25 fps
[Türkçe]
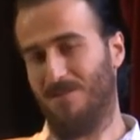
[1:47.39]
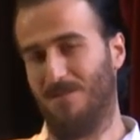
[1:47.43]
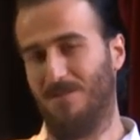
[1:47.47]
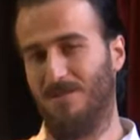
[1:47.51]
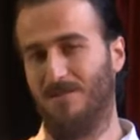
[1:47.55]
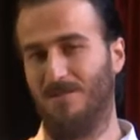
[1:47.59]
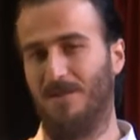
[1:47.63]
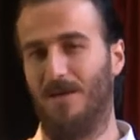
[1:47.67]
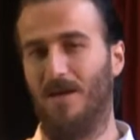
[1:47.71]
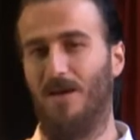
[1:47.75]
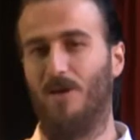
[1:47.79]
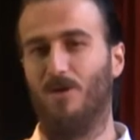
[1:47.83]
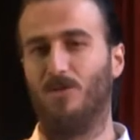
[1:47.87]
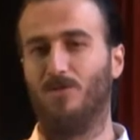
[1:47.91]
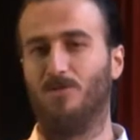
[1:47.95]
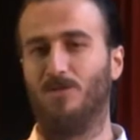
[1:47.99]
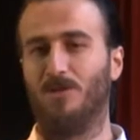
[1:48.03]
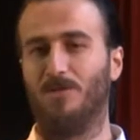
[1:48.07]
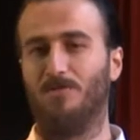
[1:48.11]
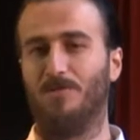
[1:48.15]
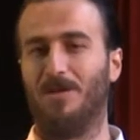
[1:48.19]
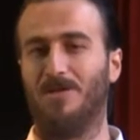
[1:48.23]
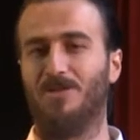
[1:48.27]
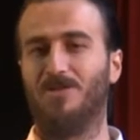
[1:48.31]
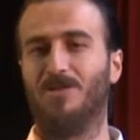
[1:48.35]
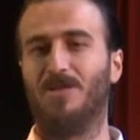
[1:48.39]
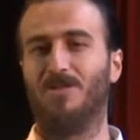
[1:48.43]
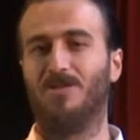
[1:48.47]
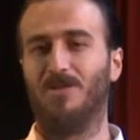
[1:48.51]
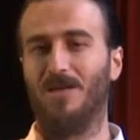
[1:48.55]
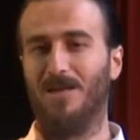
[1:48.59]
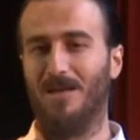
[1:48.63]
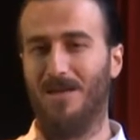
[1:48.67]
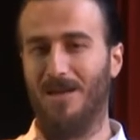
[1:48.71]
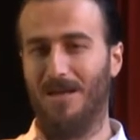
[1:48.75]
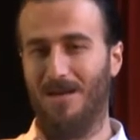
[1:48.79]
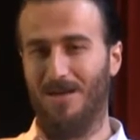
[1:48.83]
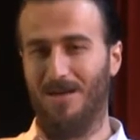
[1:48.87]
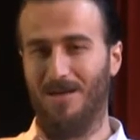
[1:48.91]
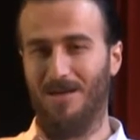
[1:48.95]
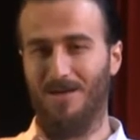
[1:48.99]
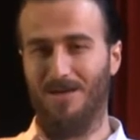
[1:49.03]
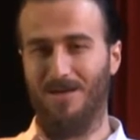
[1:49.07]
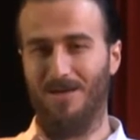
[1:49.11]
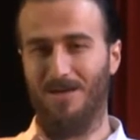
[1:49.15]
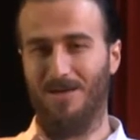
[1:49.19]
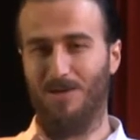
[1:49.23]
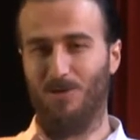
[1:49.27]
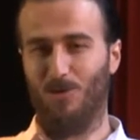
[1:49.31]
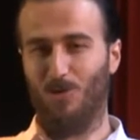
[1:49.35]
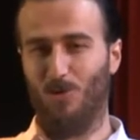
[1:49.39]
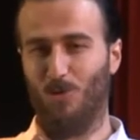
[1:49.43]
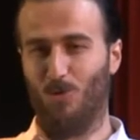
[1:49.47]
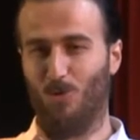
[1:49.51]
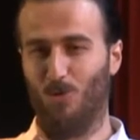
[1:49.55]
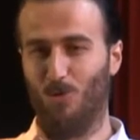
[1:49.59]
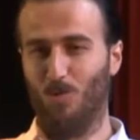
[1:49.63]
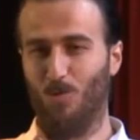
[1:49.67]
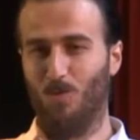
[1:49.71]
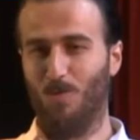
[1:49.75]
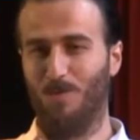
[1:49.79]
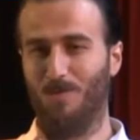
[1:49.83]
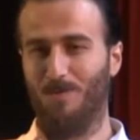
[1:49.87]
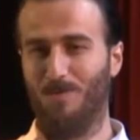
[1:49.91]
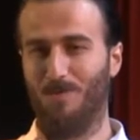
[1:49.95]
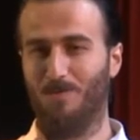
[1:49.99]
Hı hı. Daha önce başka şeylerle ilgileniyordum.